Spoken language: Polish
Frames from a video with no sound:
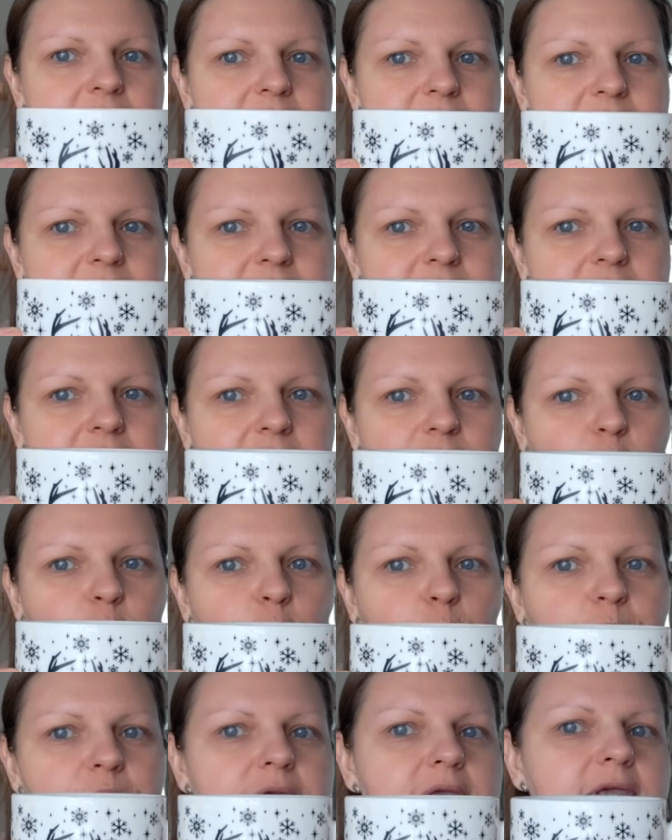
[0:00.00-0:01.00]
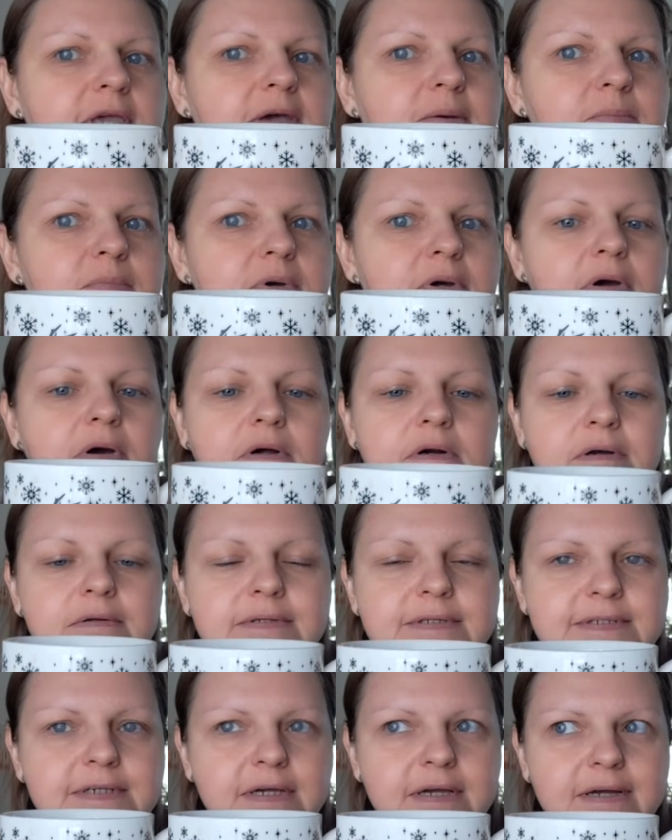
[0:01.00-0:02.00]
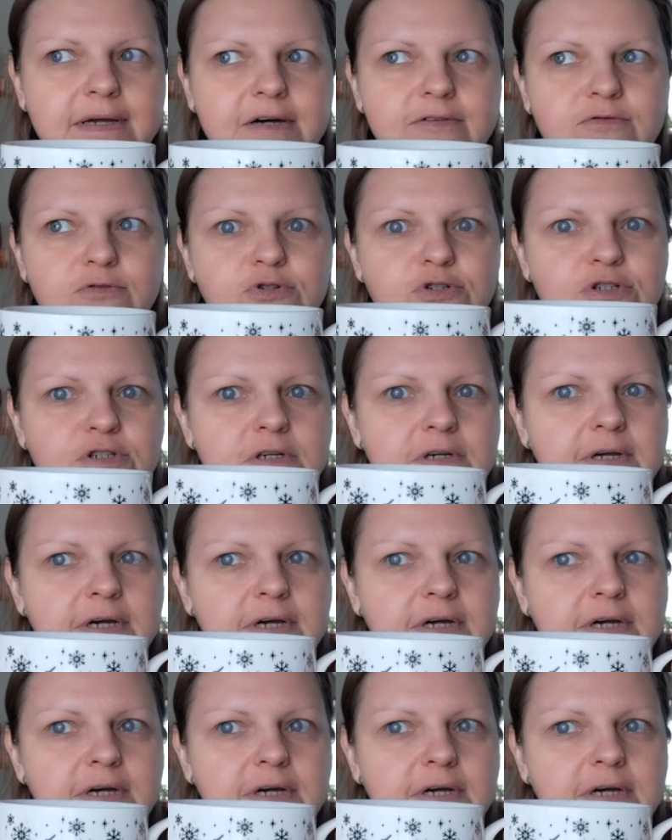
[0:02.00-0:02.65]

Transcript: z kubkiem gorącej kawusi.